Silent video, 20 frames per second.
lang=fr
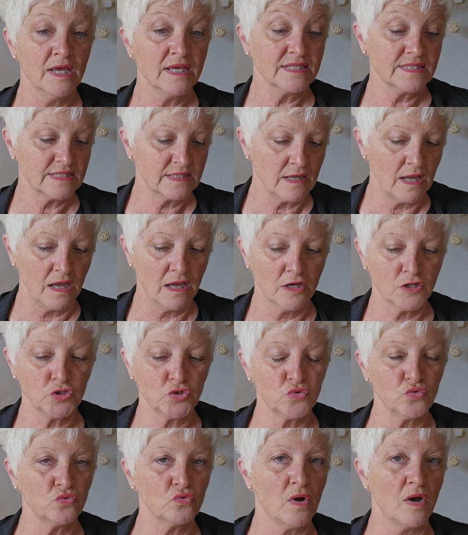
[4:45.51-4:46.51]

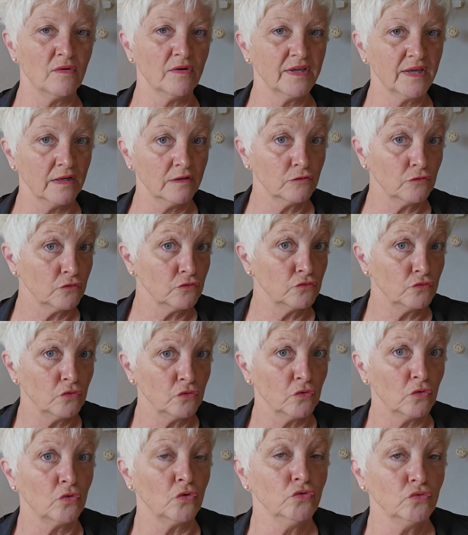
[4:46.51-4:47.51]
stage ou en quête de
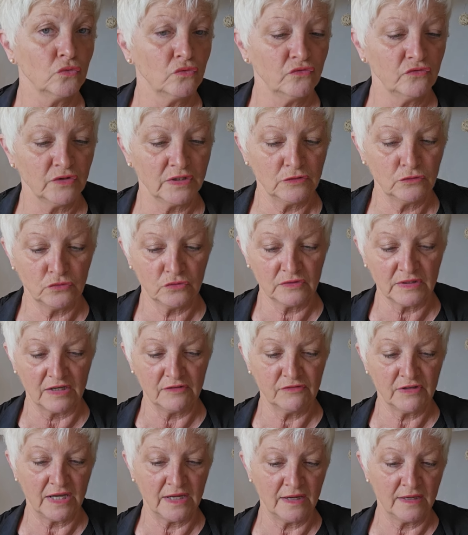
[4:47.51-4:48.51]
retrouver du
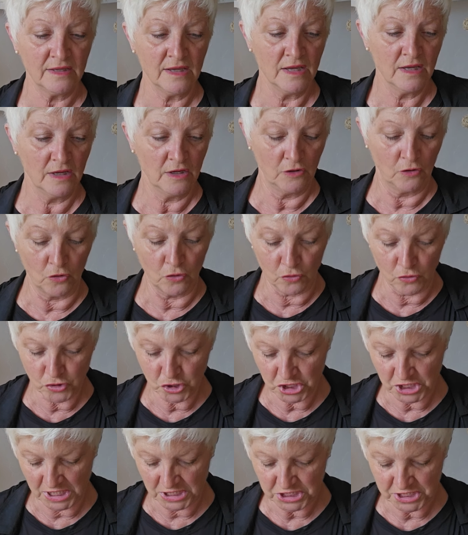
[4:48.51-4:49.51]
travail,
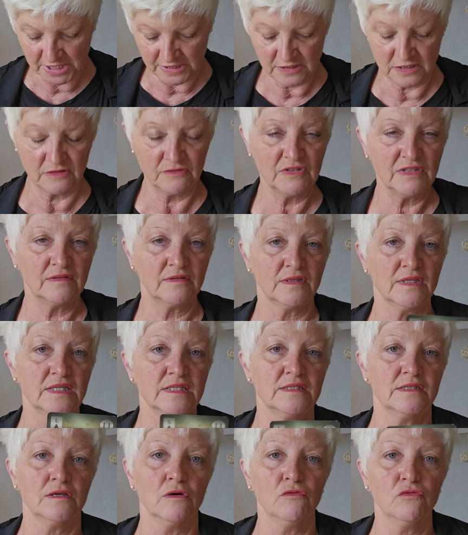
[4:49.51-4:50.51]
recherche d'activité,
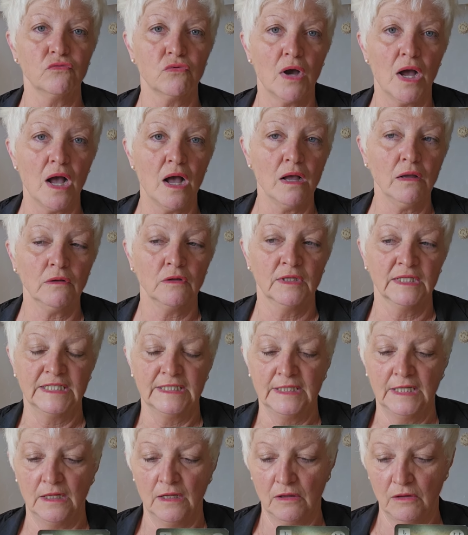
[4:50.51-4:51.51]
ici on voit
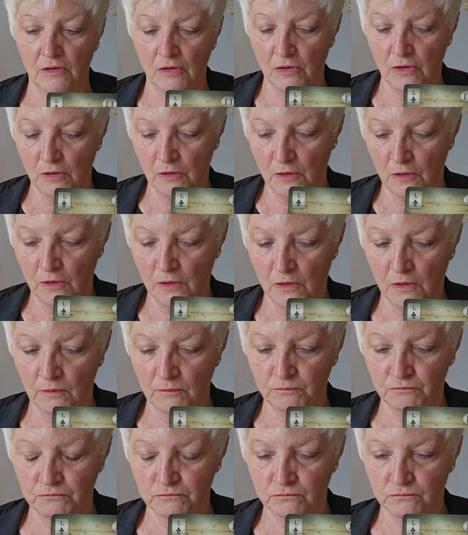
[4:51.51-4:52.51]

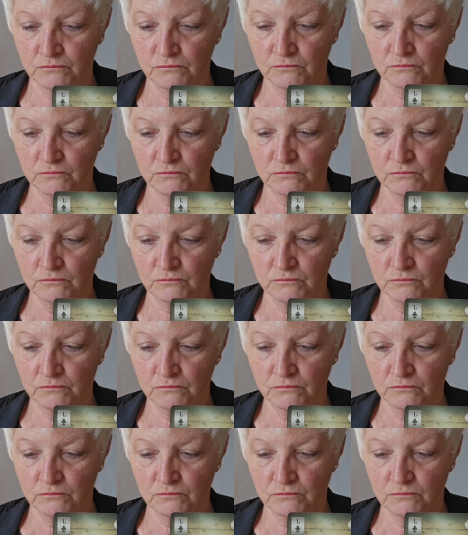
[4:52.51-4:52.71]
euh,